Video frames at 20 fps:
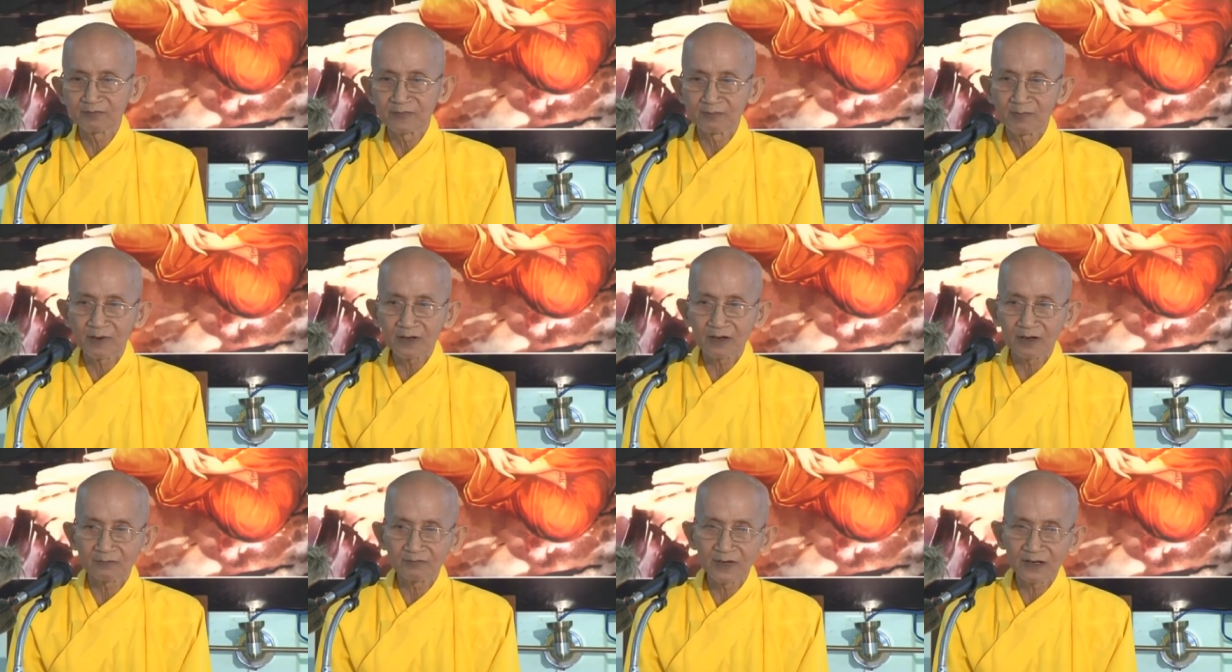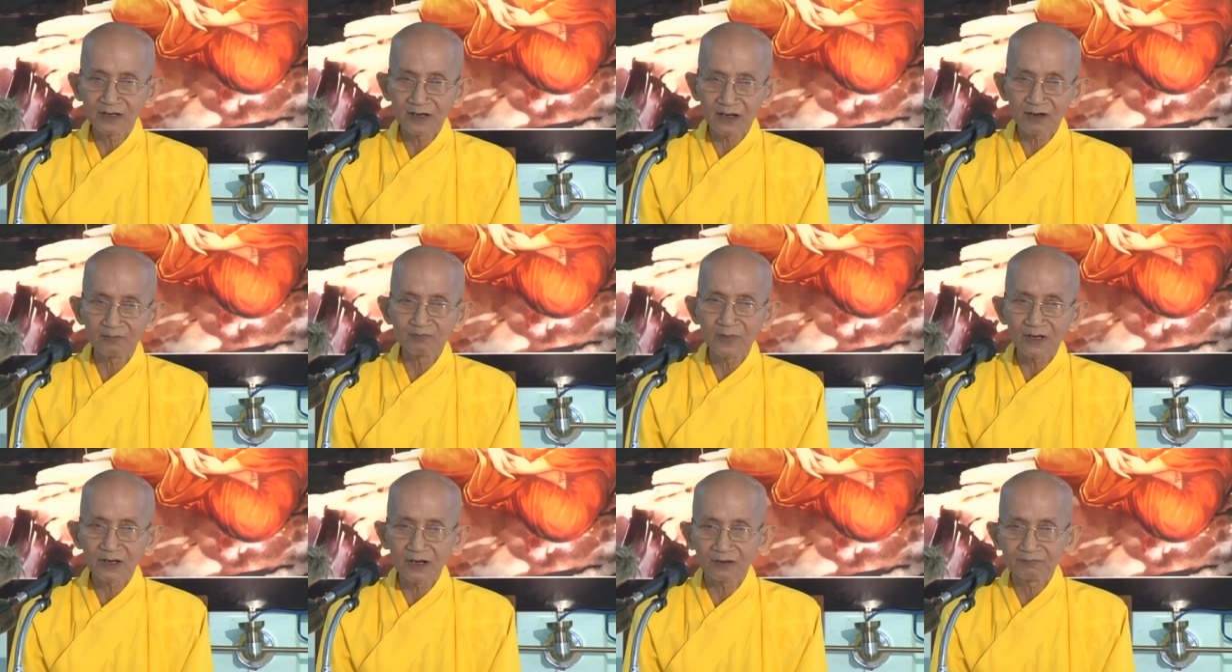tâm mình bất động hay là
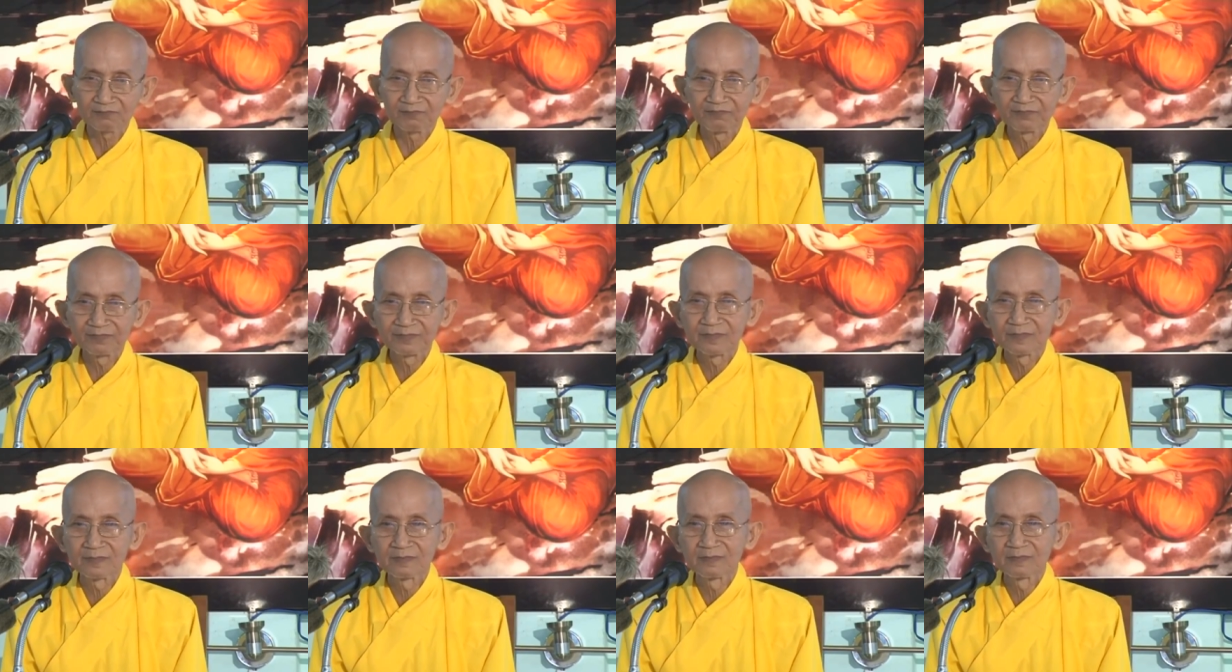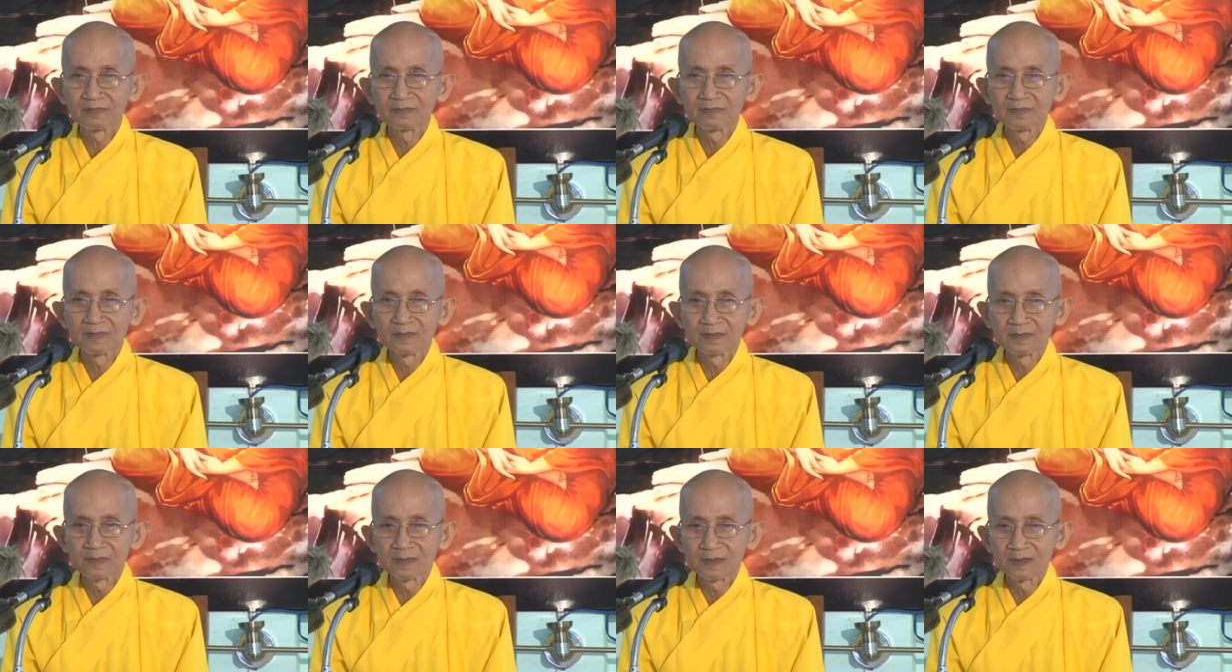không bất động
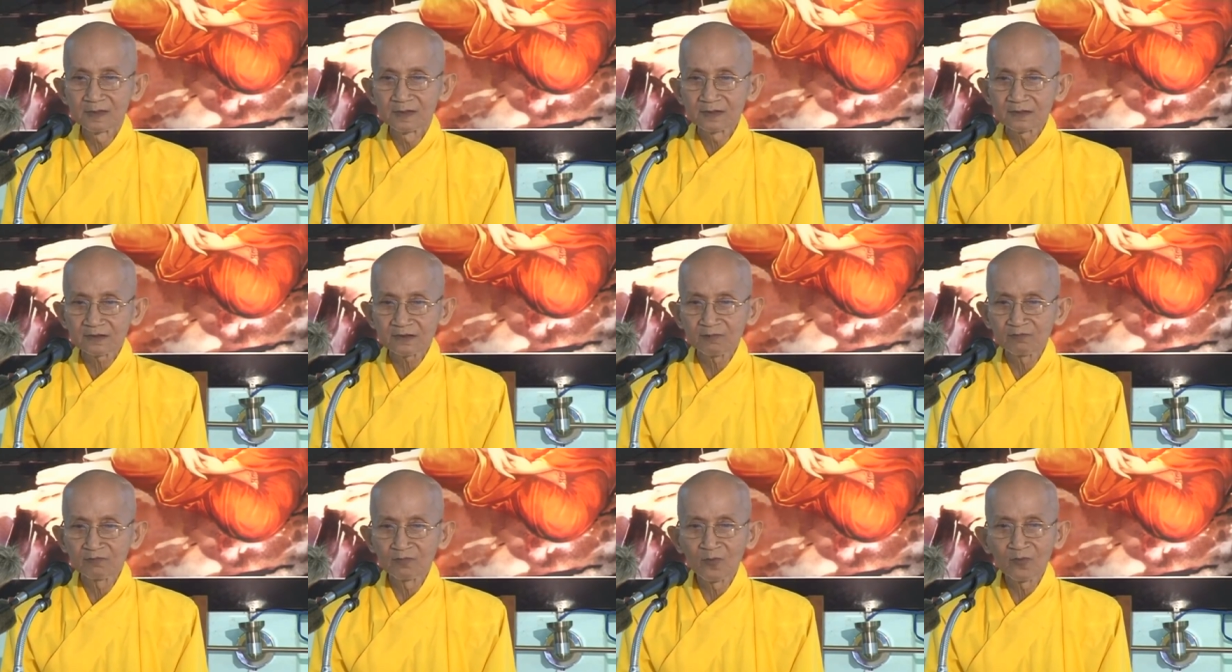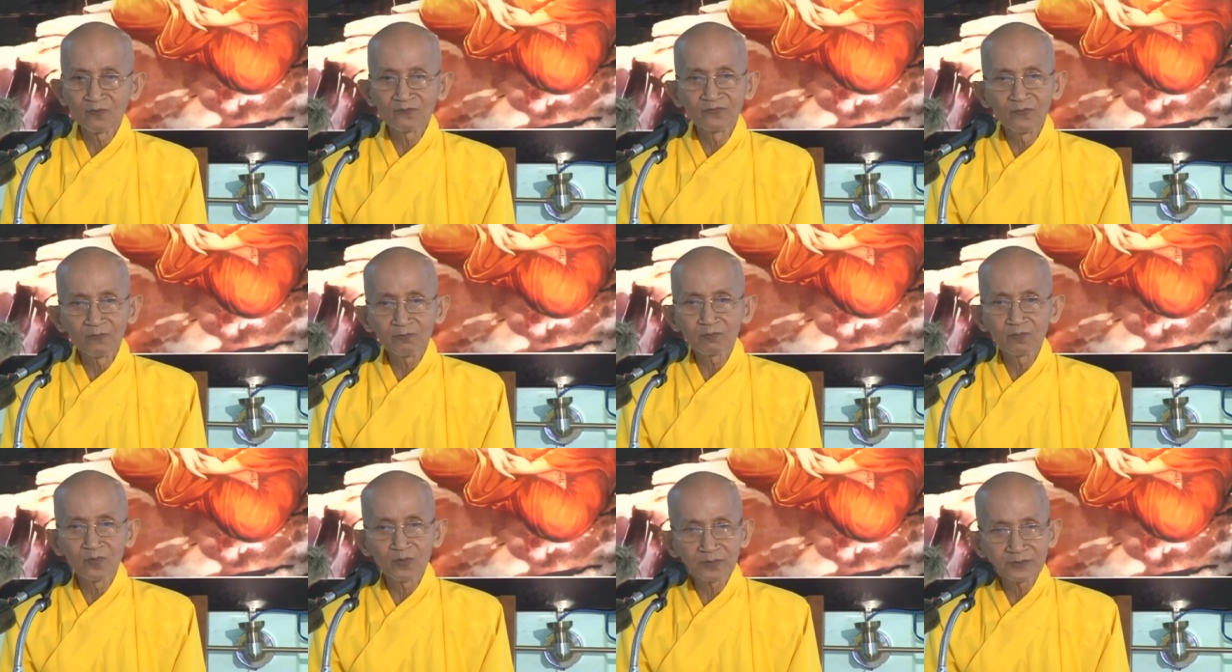trong một
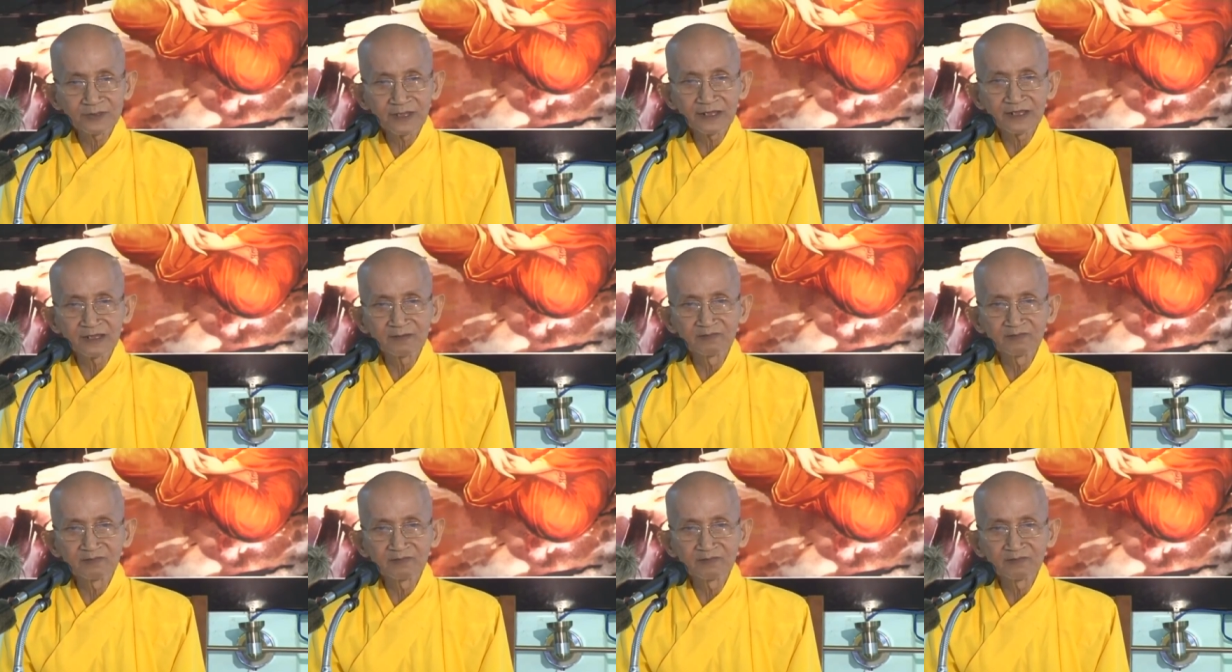phút một